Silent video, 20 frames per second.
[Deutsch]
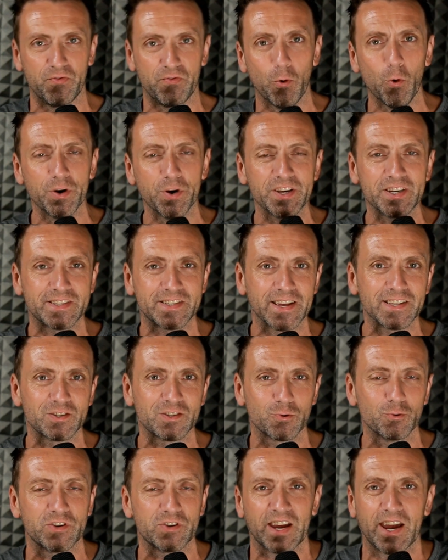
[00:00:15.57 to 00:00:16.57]
wo ich denn
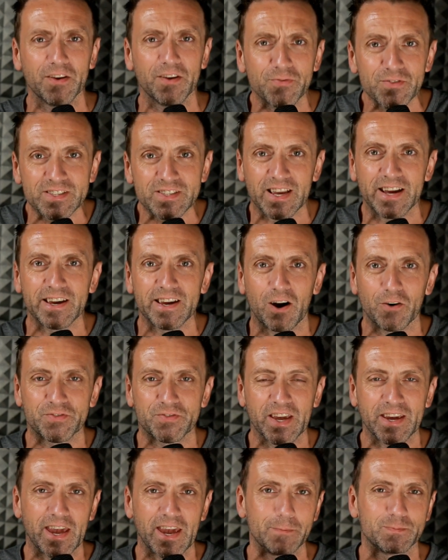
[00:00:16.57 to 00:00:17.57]
zu treffen sei auf
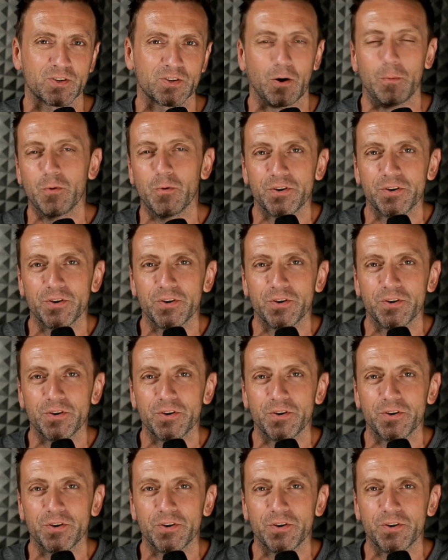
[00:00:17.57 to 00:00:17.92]
der Gamescom.